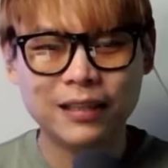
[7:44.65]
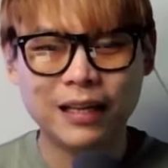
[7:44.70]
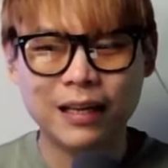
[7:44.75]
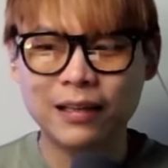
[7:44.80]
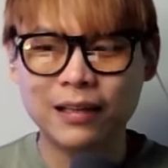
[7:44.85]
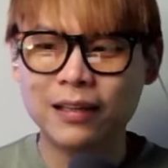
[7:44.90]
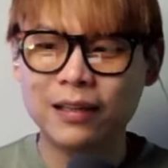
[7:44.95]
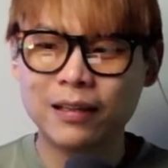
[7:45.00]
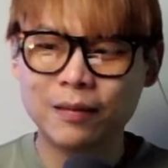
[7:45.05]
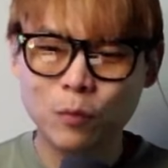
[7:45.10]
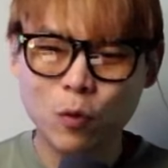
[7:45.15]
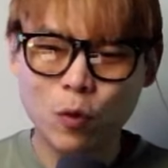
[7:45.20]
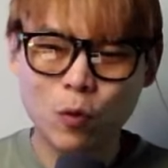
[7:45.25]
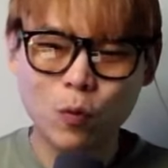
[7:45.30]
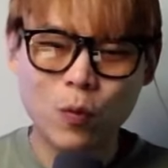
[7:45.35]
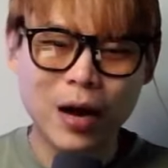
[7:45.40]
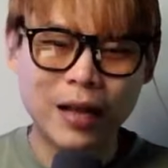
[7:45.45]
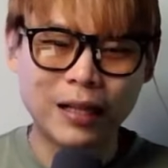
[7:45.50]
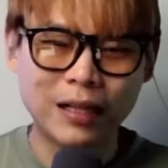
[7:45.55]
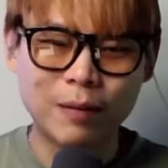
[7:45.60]
นะพวก
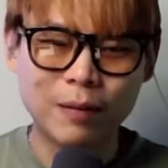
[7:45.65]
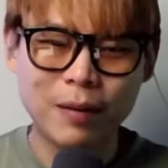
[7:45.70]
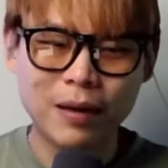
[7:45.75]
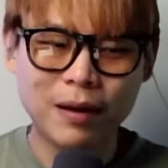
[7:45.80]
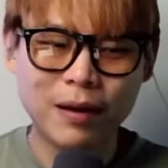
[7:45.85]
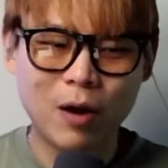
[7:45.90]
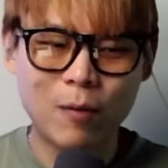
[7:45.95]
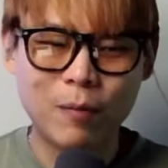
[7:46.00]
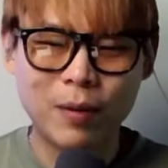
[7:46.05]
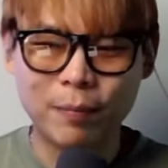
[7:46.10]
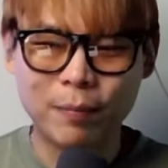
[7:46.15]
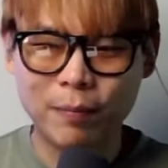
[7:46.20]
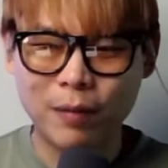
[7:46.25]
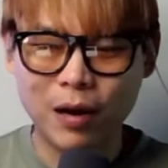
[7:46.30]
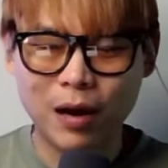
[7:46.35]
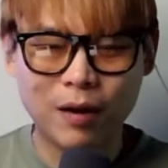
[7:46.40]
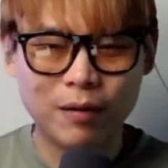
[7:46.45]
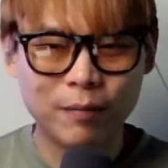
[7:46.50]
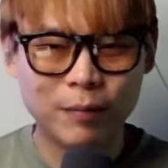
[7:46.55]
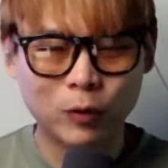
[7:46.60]
วานก็แม่งเอาแบบ
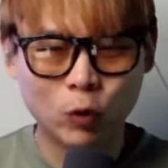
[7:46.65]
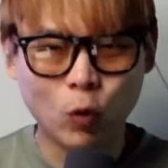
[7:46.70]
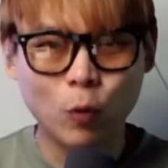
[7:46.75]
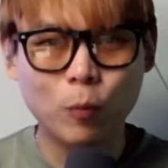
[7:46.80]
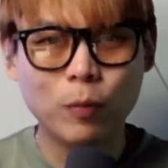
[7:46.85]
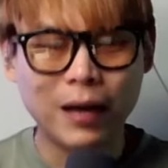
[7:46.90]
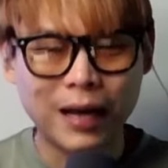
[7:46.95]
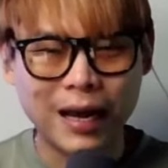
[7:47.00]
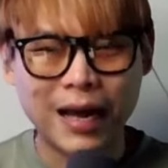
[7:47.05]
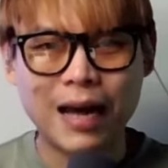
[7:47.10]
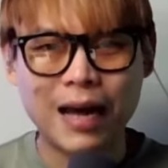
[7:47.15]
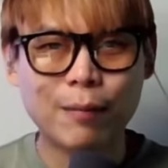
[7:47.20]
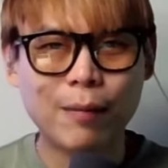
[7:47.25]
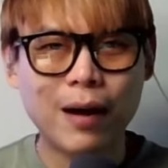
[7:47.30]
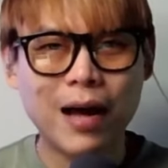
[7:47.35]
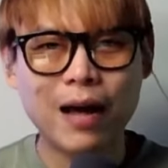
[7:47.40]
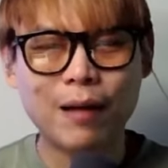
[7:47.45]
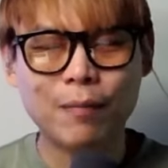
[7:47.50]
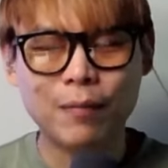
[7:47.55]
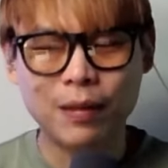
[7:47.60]
มาทุบราคา
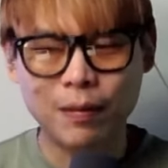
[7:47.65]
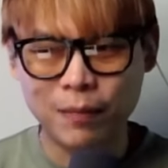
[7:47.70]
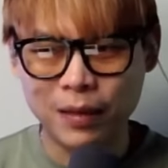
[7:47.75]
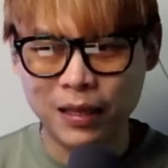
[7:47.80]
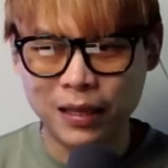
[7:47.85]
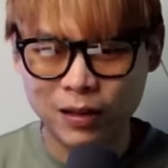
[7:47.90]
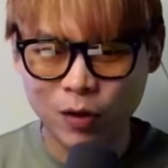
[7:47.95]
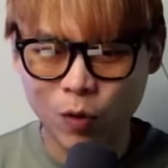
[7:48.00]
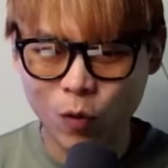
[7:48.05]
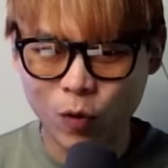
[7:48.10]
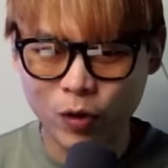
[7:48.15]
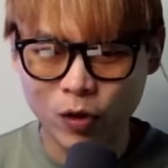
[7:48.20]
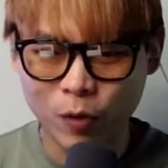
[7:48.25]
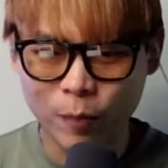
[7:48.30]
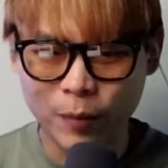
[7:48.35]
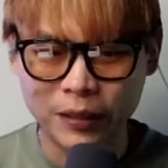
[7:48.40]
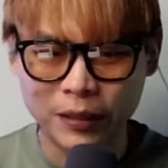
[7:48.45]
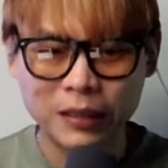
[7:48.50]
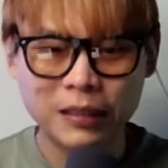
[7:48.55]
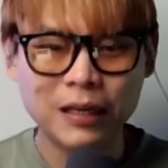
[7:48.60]
บ้างมีมีโอนออ
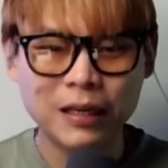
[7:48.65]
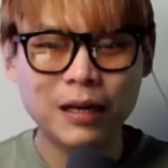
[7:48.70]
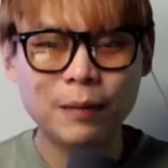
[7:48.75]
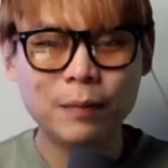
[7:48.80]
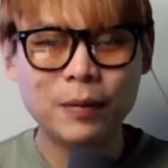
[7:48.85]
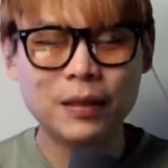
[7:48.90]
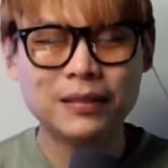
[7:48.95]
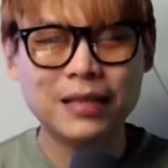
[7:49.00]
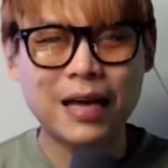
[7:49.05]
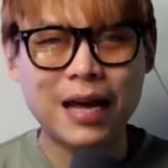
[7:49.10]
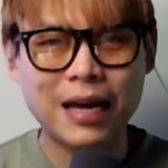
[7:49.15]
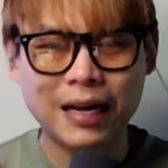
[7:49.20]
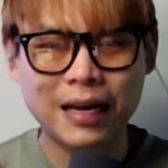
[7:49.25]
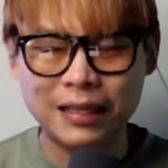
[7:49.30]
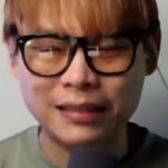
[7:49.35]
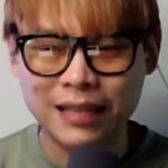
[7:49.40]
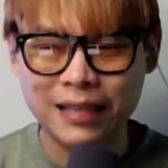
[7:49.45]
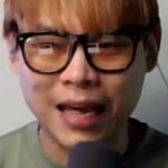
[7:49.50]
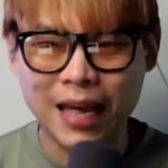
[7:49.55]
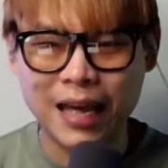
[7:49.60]
กมาเยอะๆเพื่อสร้างก
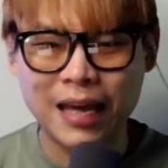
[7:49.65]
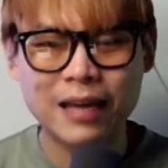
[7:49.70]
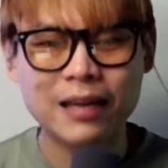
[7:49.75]
ระแส